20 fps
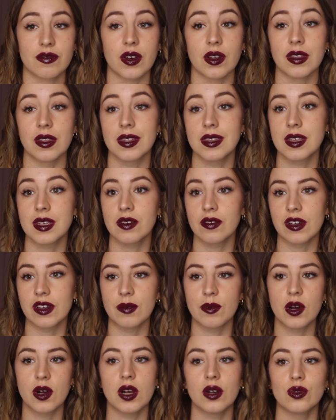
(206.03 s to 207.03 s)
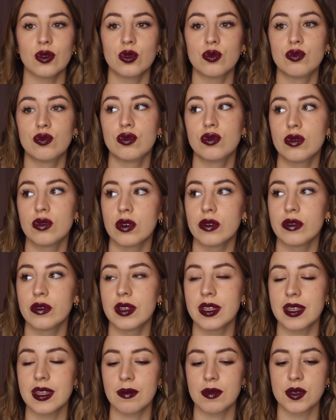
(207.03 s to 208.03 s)
on était vraiment à l'autre bout euh,
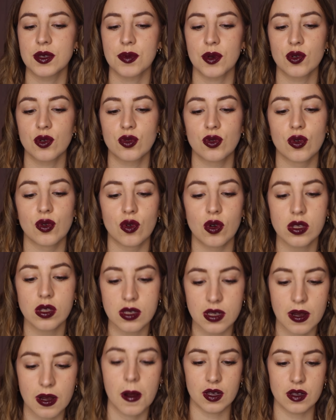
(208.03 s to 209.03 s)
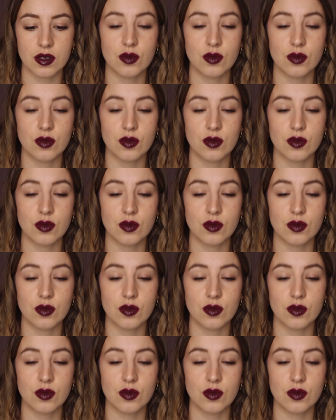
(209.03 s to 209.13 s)
de l'établissement l'une de l'autre.